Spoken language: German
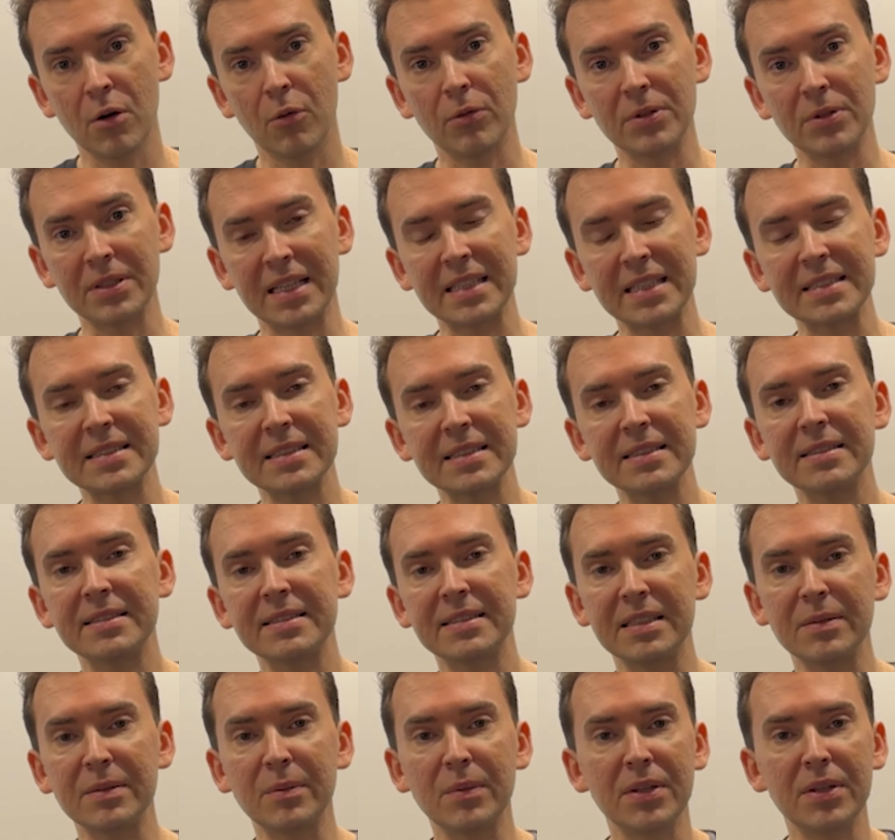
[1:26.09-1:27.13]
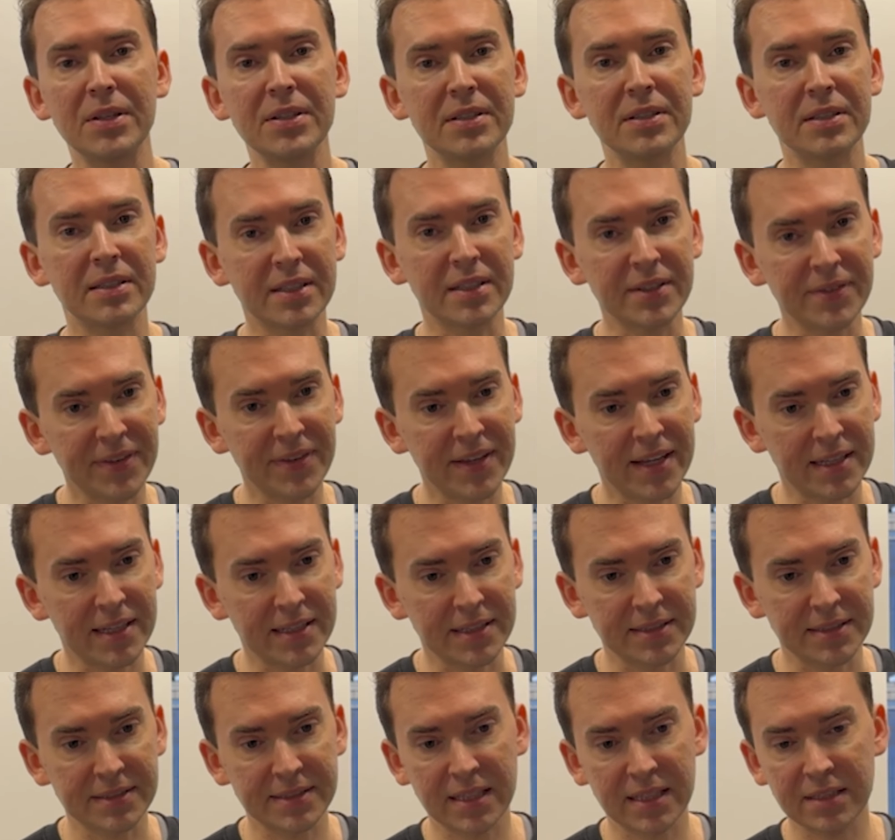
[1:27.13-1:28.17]
Und das ist ziemlich
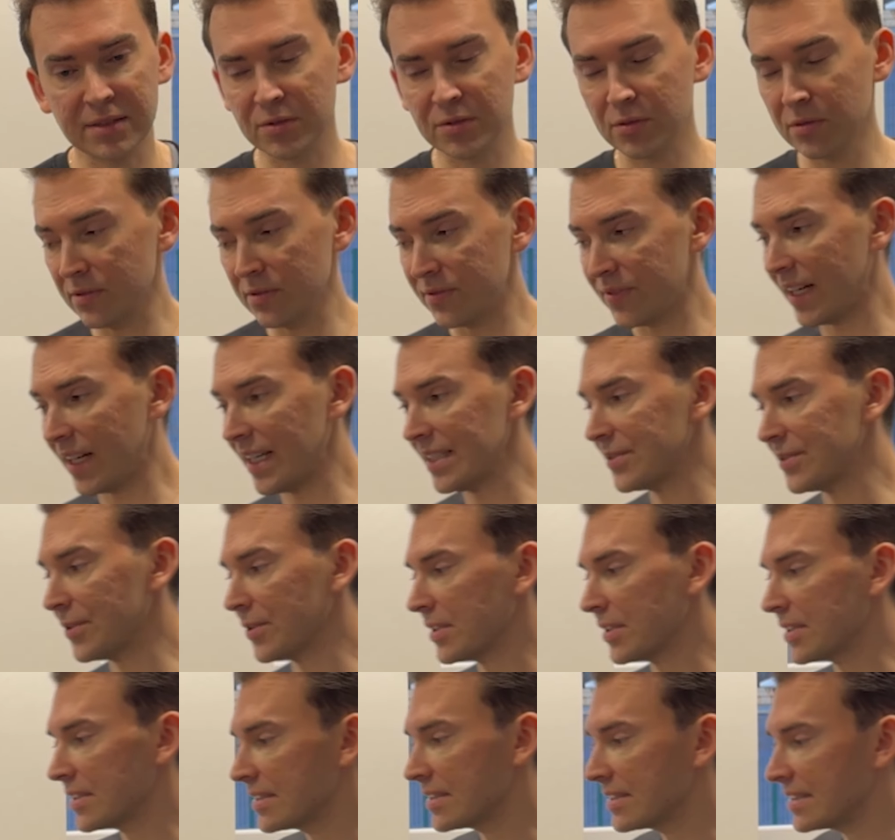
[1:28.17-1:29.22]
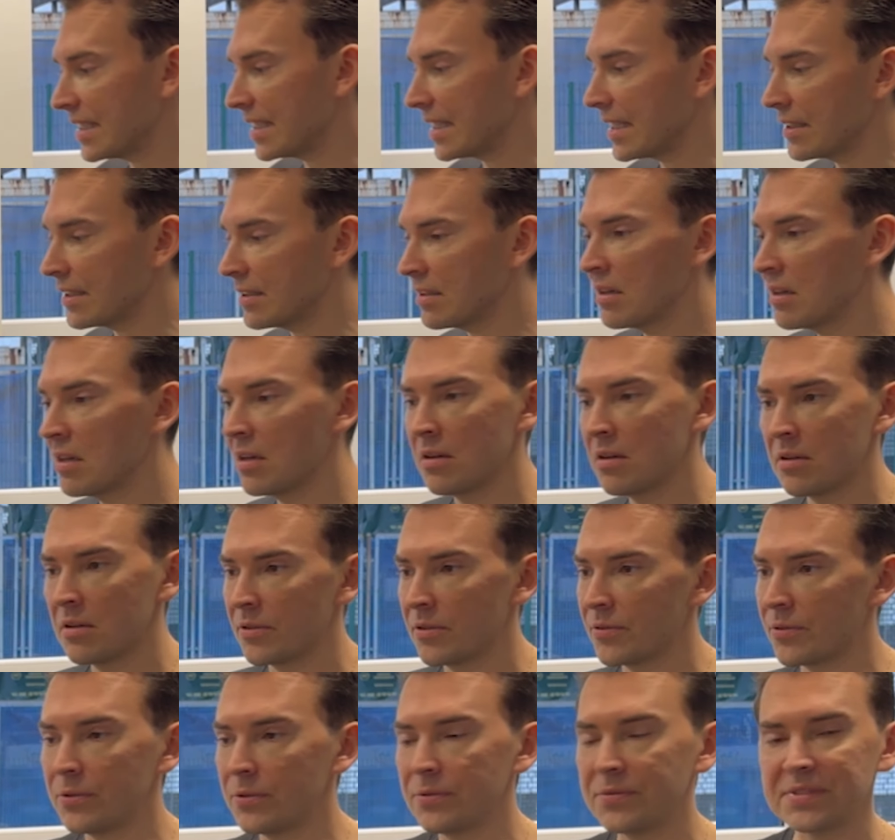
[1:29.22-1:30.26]
gefährlich, denn so ein Fahrzeug ist 10,
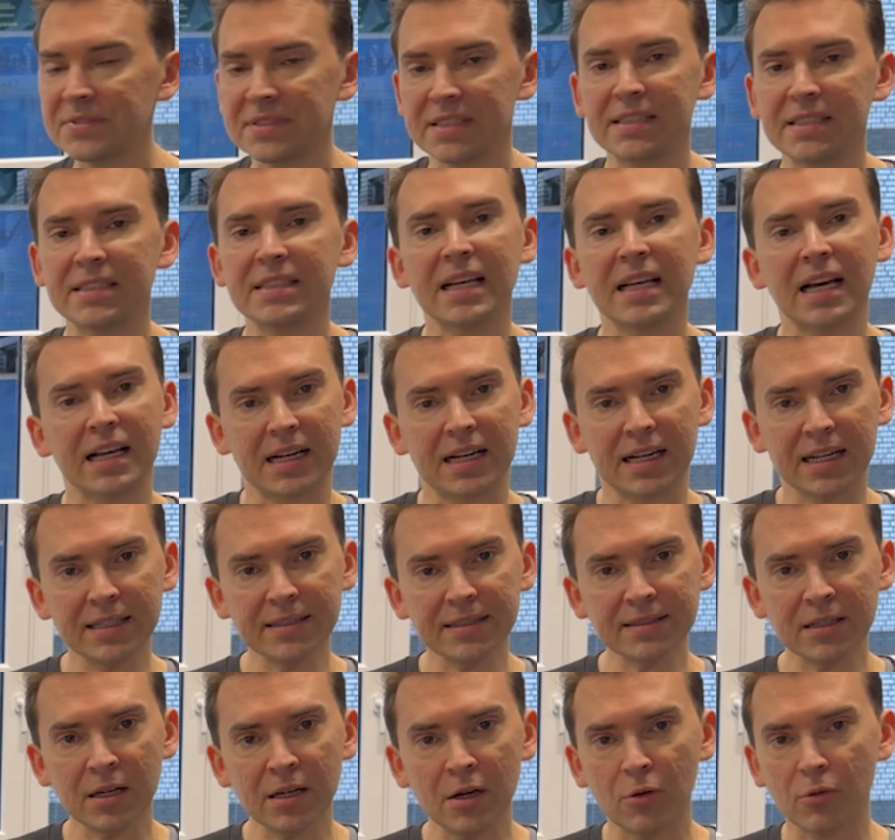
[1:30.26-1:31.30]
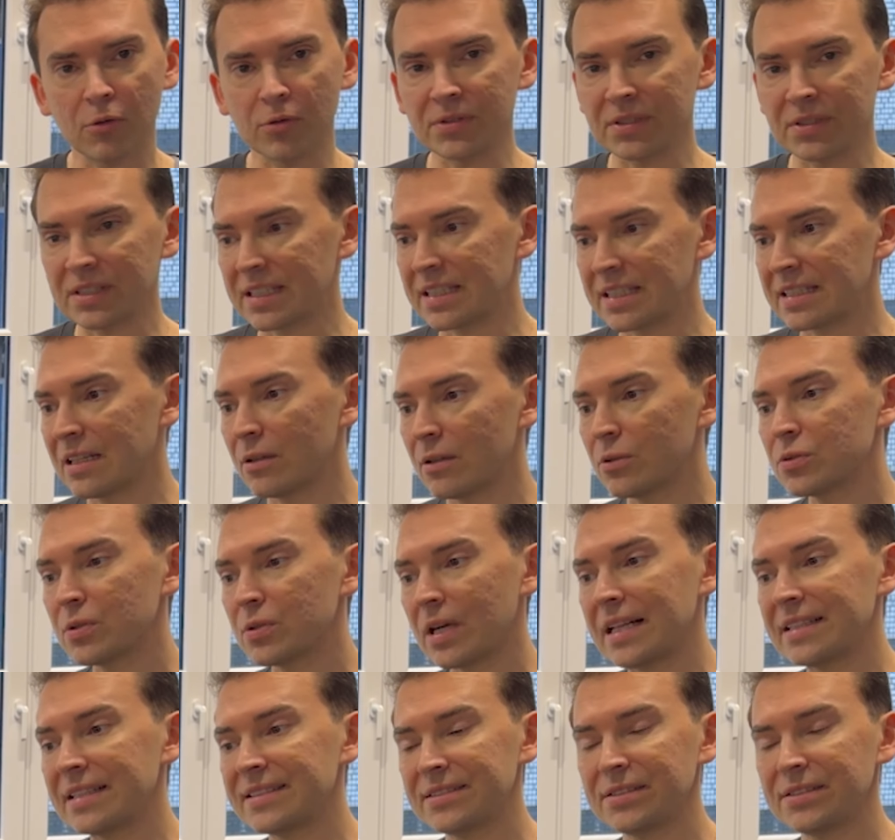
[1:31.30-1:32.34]
15 Jahre alt und genauso
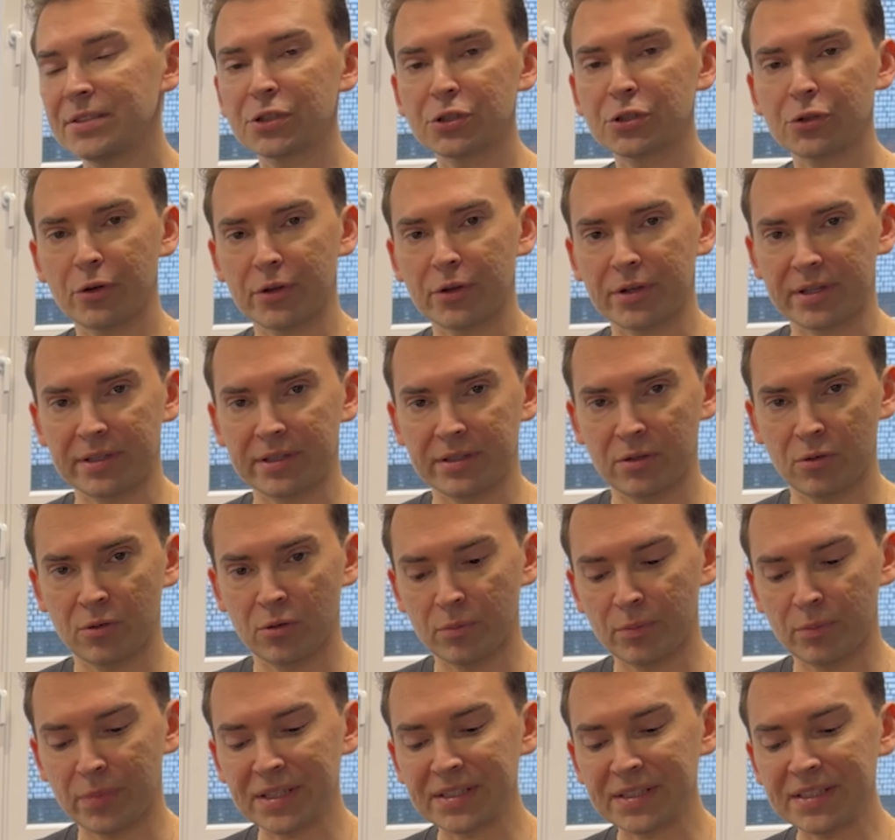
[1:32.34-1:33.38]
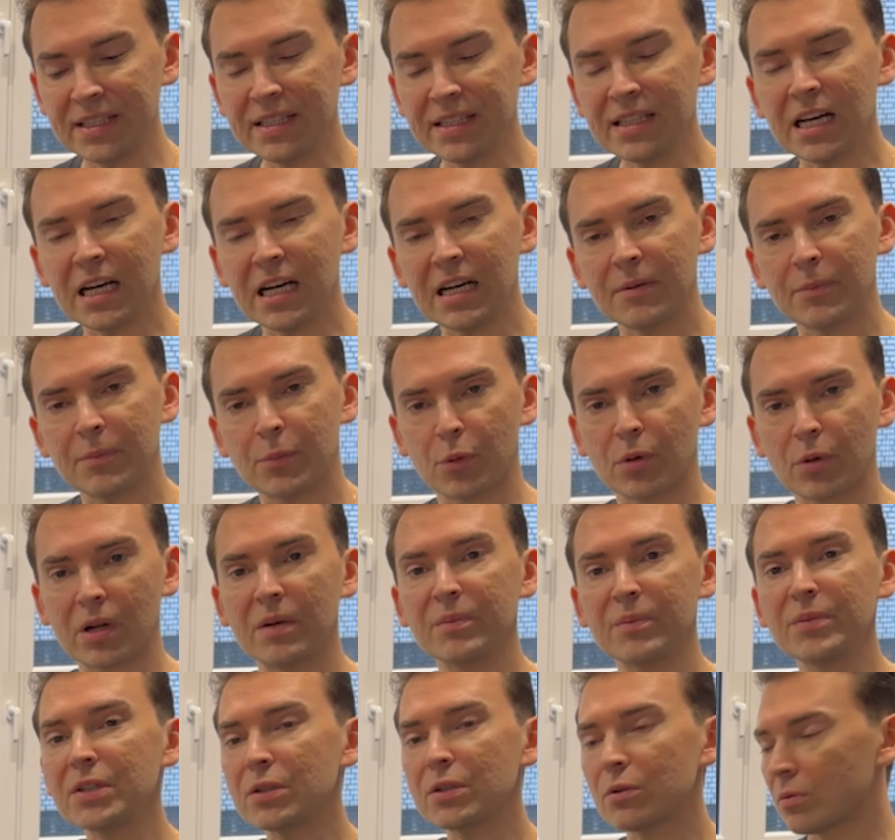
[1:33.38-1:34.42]
alt sind die Steuergeräte. Und bei jeder
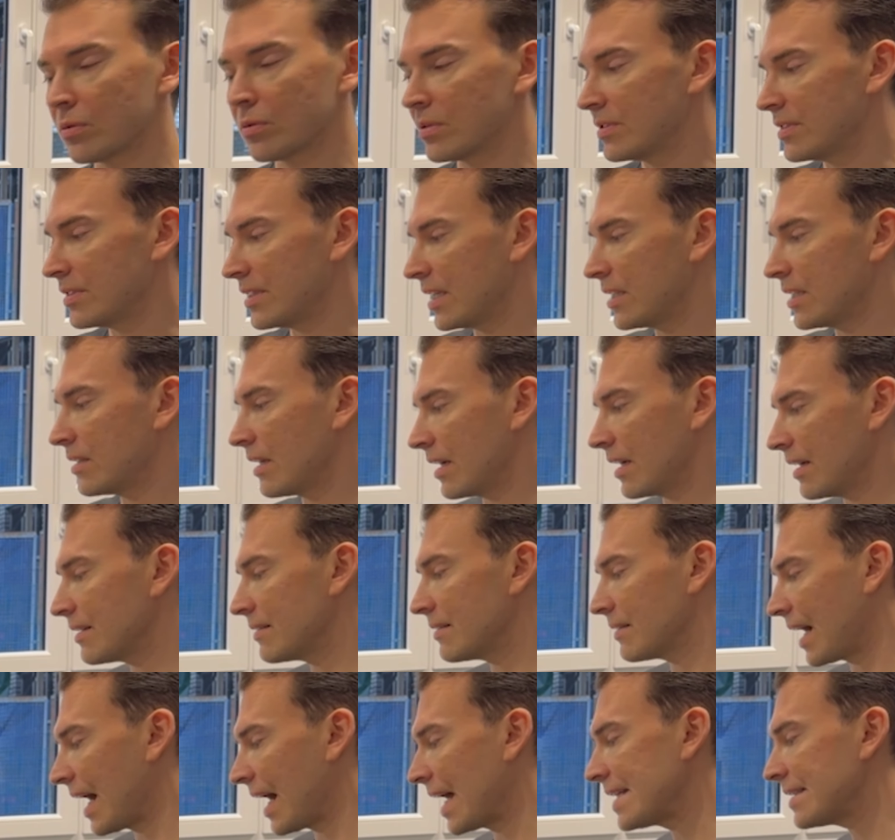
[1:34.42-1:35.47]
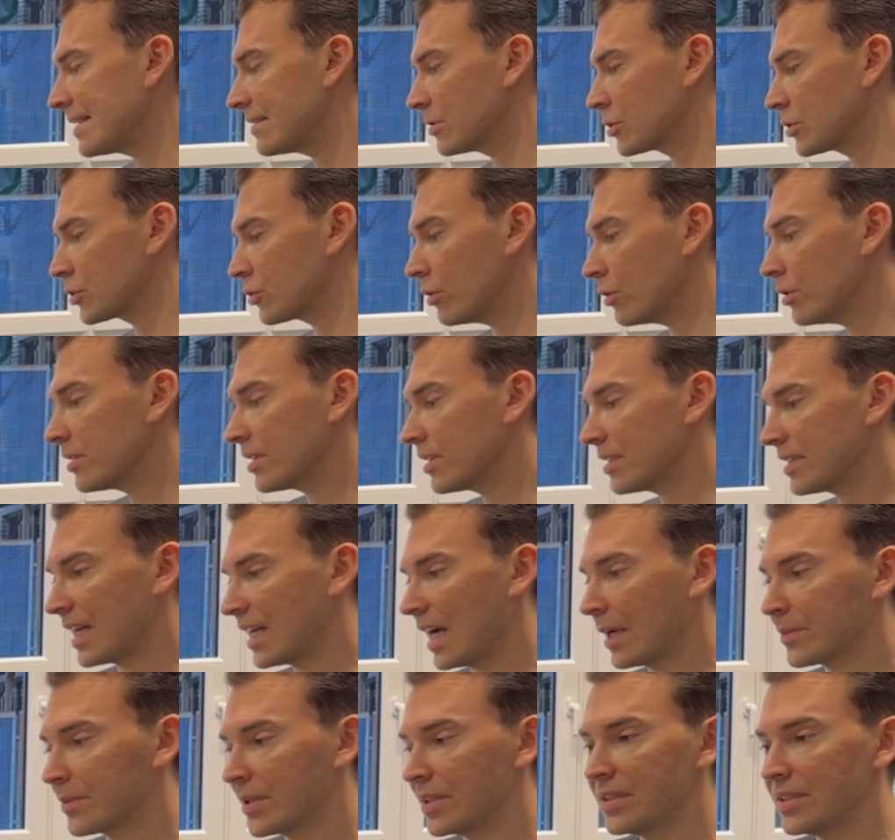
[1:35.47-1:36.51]
Programmierung denn alten Steuer geht,
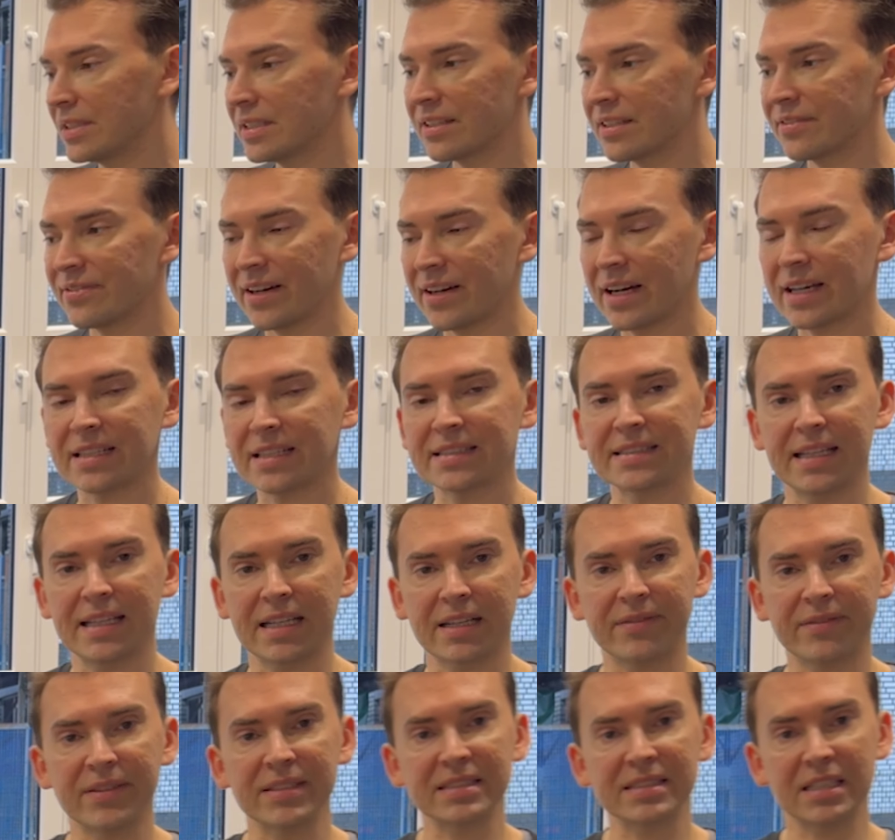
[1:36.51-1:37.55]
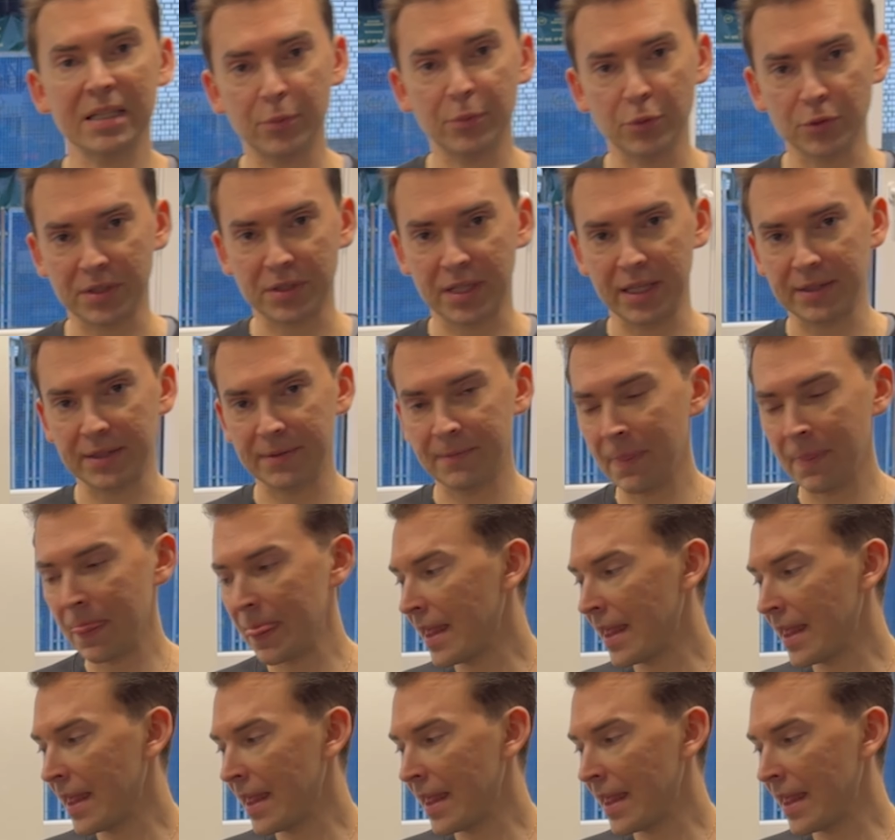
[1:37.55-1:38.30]
habt ihr die Gefahr, dass irgendwas kaputt geht.